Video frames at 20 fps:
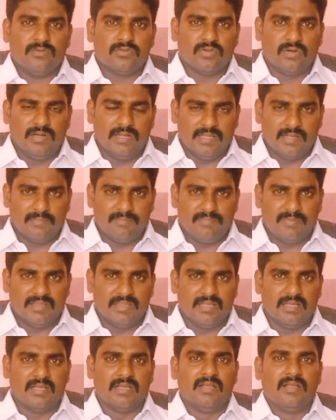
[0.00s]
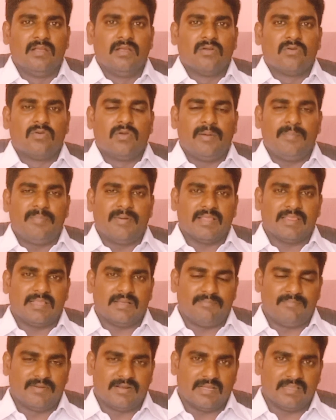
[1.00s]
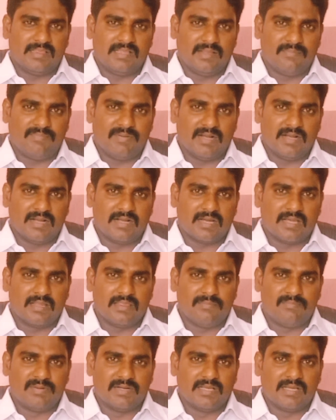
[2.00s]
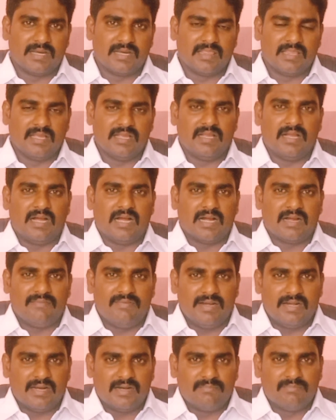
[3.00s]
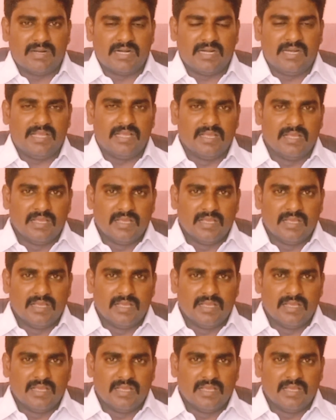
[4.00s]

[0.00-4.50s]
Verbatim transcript: சொல்லியிருப்பது குறிப்பிடத்தக்க தீர்ப்பாக கருதப்படுகிறது ஆகவே நண்பர்களே